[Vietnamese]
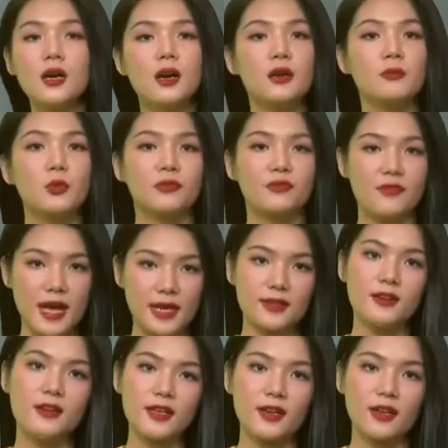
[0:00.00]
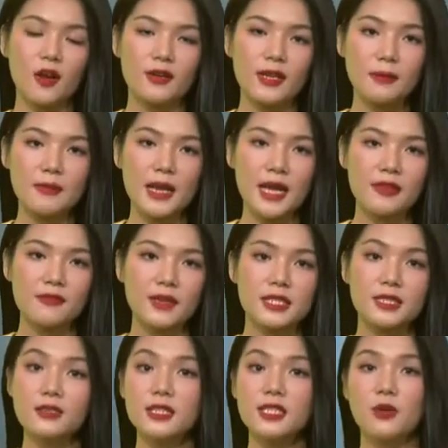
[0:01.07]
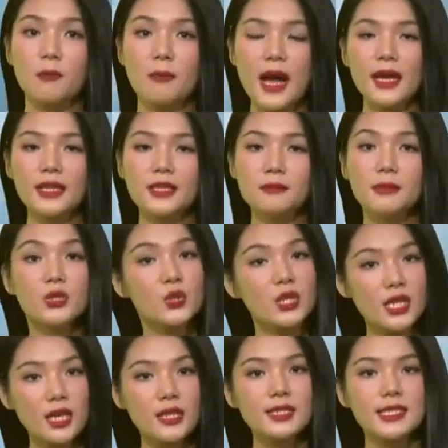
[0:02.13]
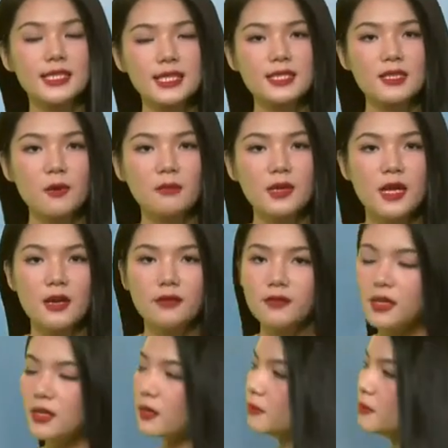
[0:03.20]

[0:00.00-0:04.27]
ở một vài nơi, còn đêm nay và trưa chiều mai thì mưa xuất hiện trên diện rộng với lượng